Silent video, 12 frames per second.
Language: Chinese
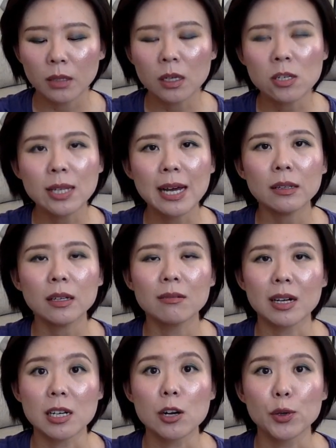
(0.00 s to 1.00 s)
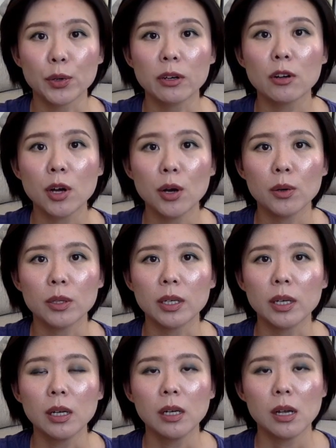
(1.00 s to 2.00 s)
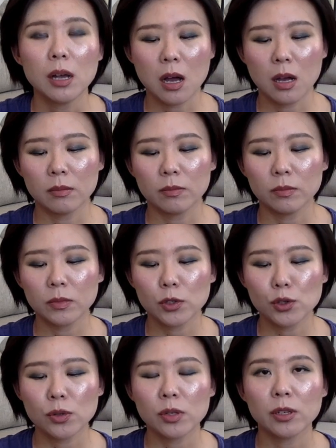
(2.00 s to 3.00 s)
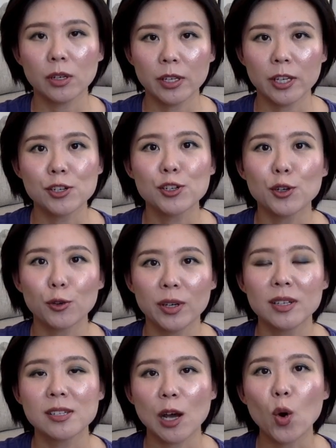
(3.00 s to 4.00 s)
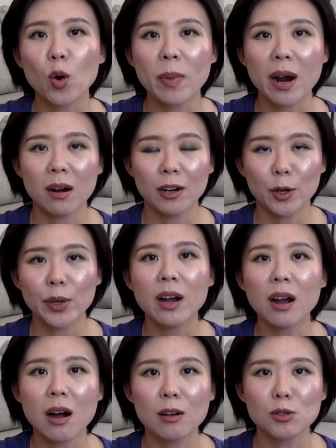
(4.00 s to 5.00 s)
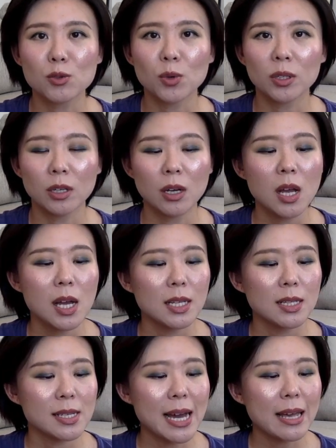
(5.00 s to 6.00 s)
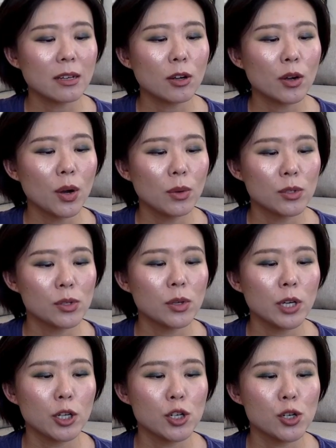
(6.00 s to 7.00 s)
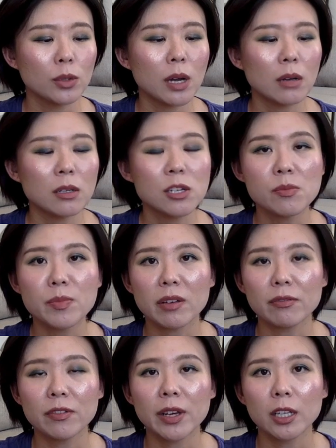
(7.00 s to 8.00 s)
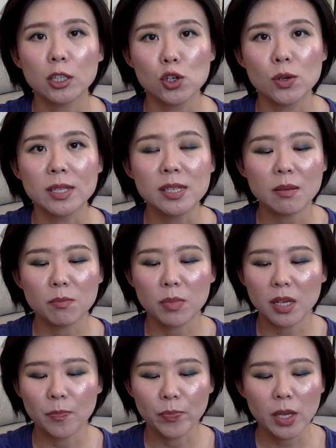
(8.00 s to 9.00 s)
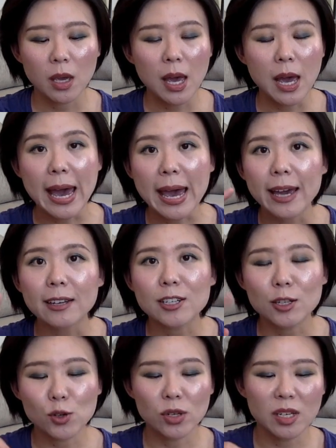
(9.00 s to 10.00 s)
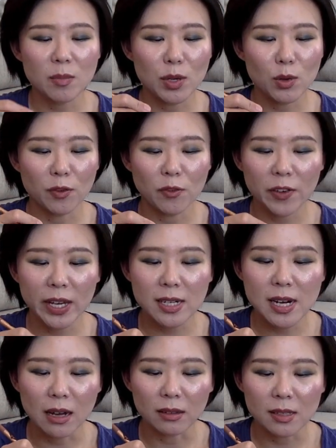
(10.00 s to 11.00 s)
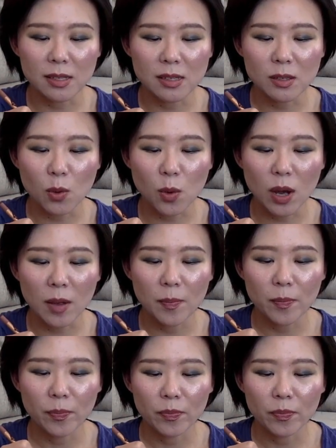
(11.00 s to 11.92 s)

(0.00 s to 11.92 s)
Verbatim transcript: 当时他那个网站上有一个 code，嗯，就是有也是有一个小伙伴留言告诉我的，加一个 code 就可以收到一支免费的唇线笔。哎，这个唇线笔我非常的喜欢，